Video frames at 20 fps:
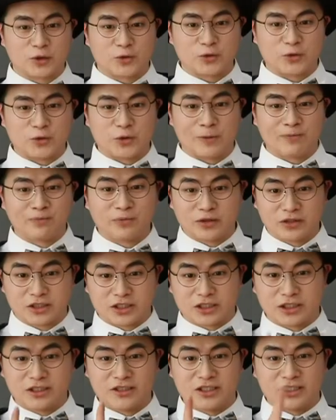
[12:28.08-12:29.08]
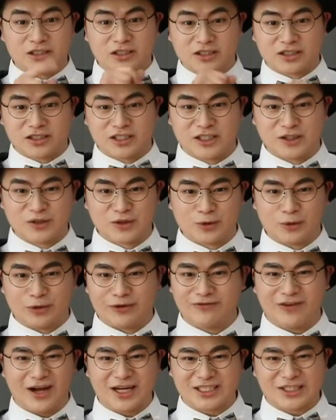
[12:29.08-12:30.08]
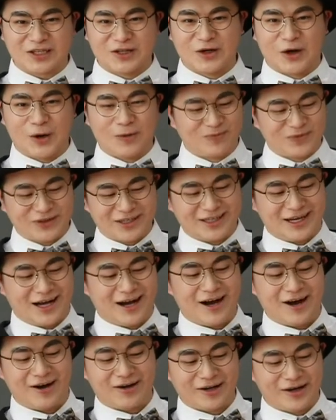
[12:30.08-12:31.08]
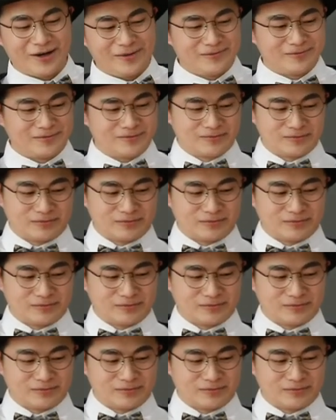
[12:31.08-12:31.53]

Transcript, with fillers: 咒语，神奇的事情就会发生哦。看好了，